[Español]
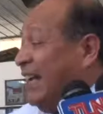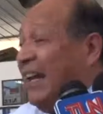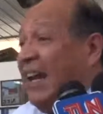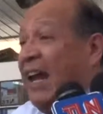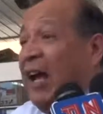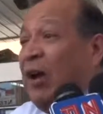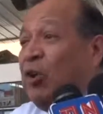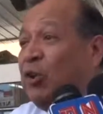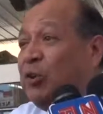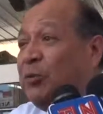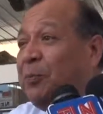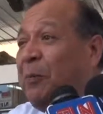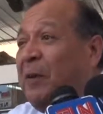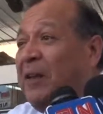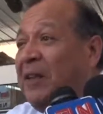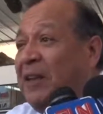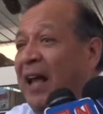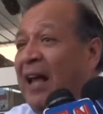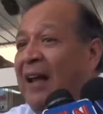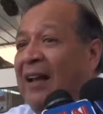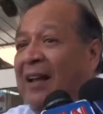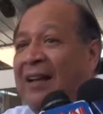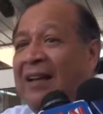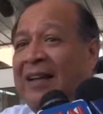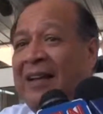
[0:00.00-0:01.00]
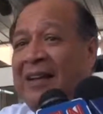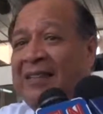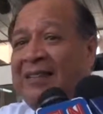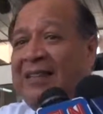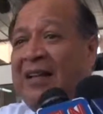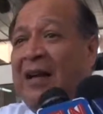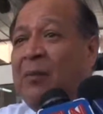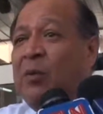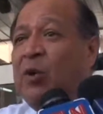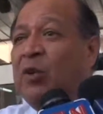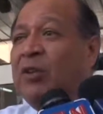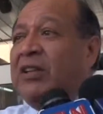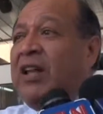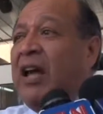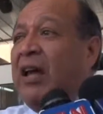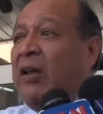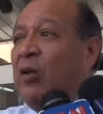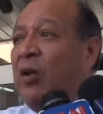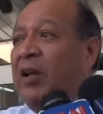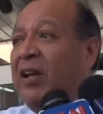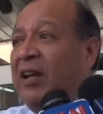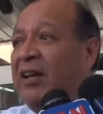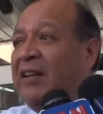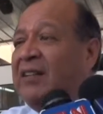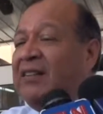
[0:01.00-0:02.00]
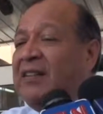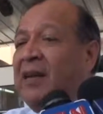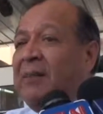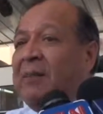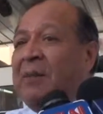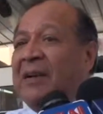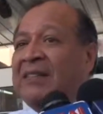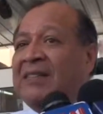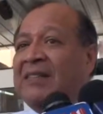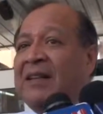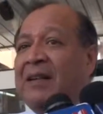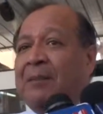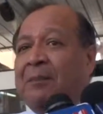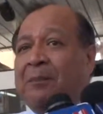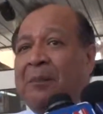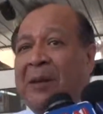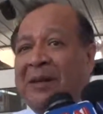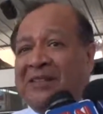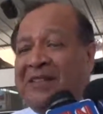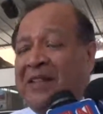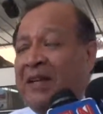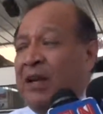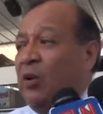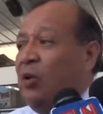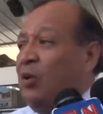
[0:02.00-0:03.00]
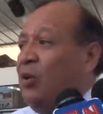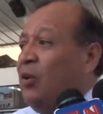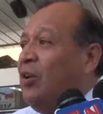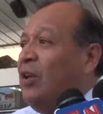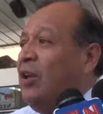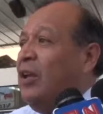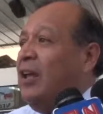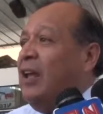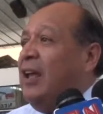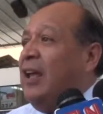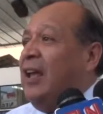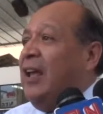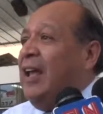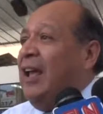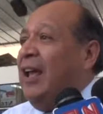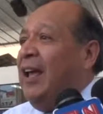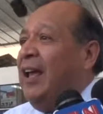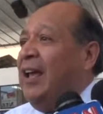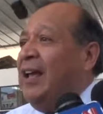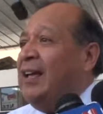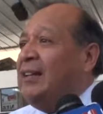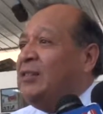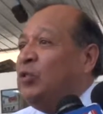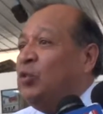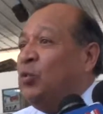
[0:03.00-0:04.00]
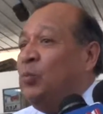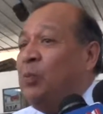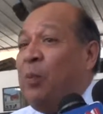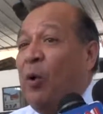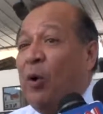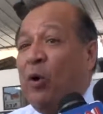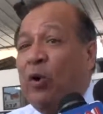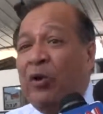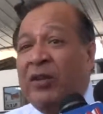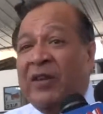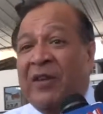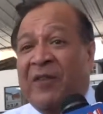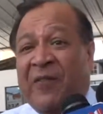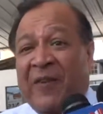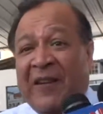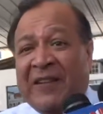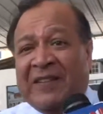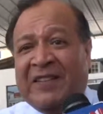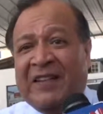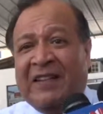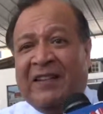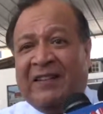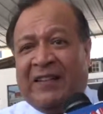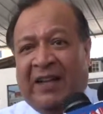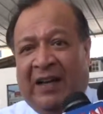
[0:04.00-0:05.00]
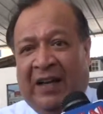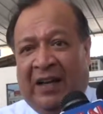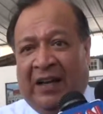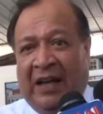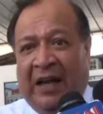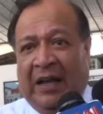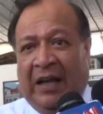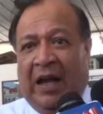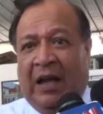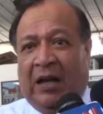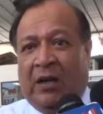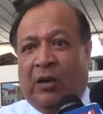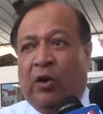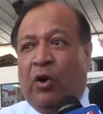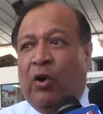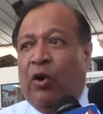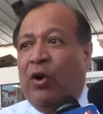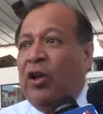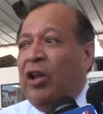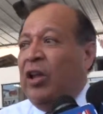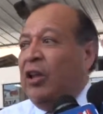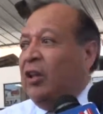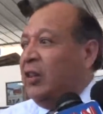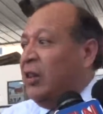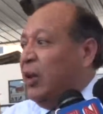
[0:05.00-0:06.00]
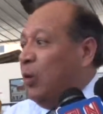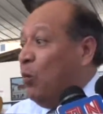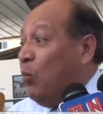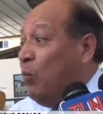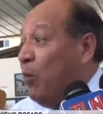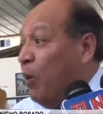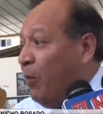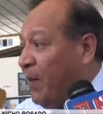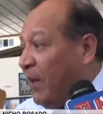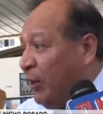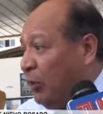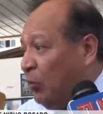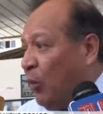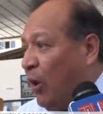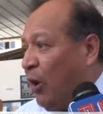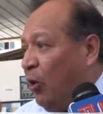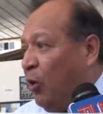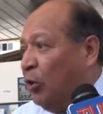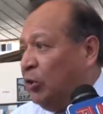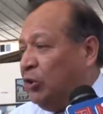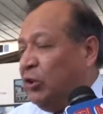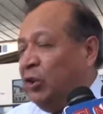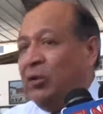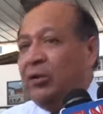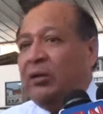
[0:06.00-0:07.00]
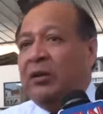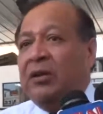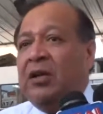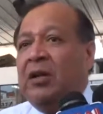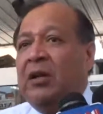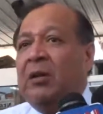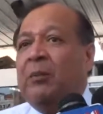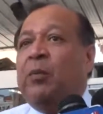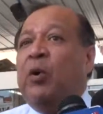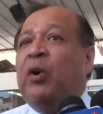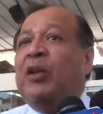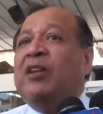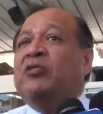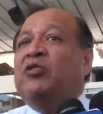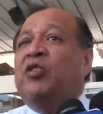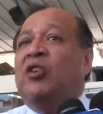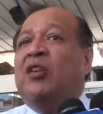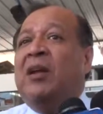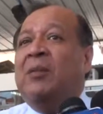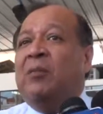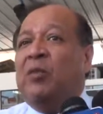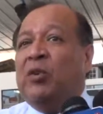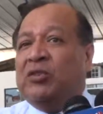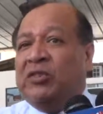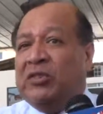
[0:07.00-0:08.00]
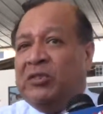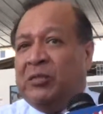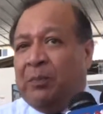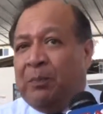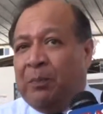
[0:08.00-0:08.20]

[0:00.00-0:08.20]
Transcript: gran hospital que se ha montado en este paseo eh, es un poco difícil trasladarlo de un momento a otro, por eso le hemos